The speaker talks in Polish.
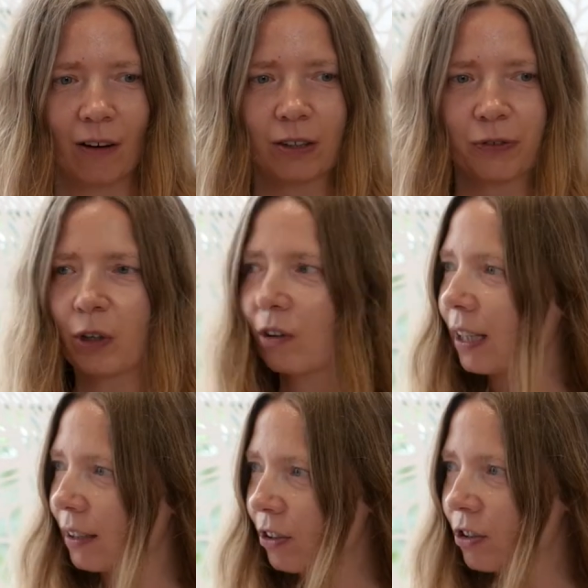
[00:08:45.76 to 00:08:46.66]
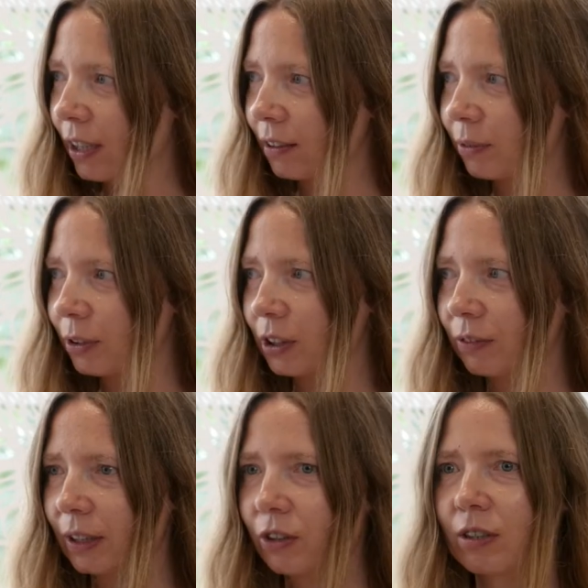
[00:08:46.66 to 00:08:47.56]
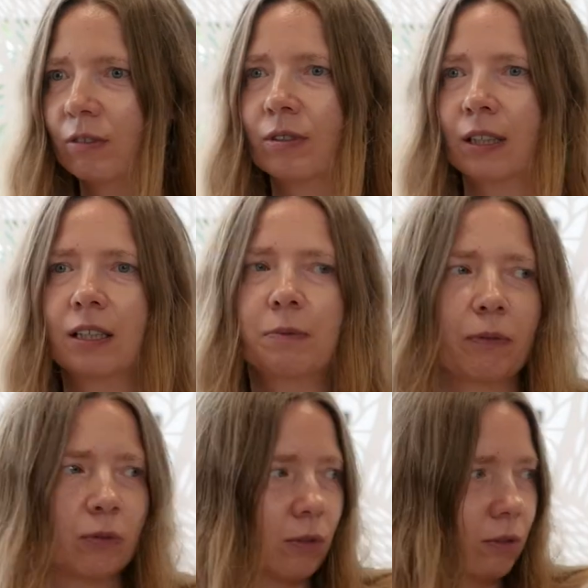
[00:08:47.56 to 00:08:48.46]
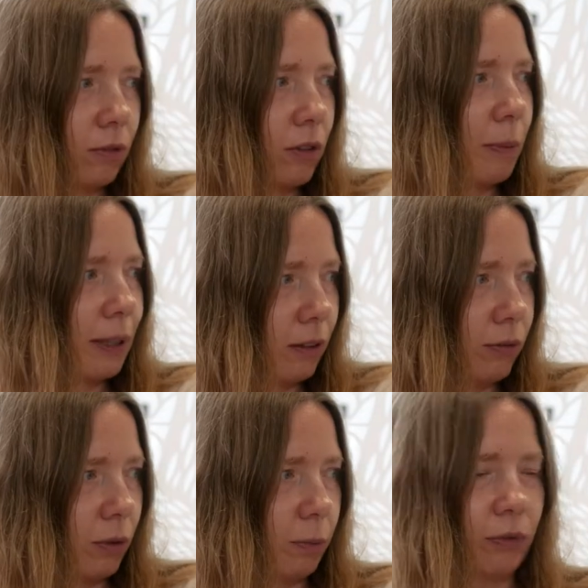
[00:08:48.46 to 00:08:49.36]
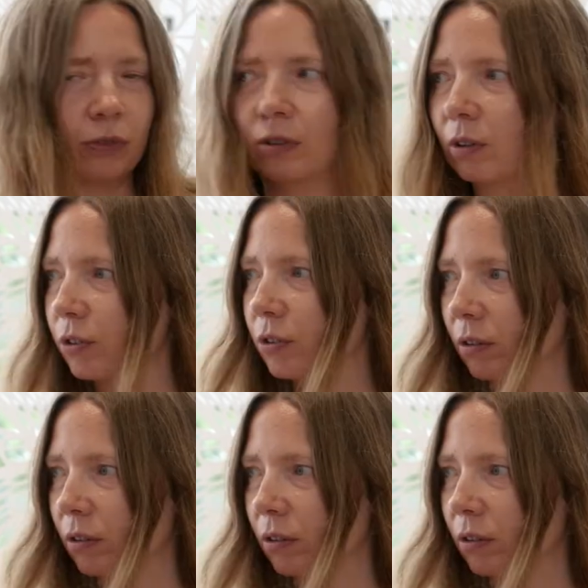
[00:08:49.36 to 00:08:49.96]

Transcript: swoich ograniczeń właściwie, też jest związany z pewną normatywną powinnością.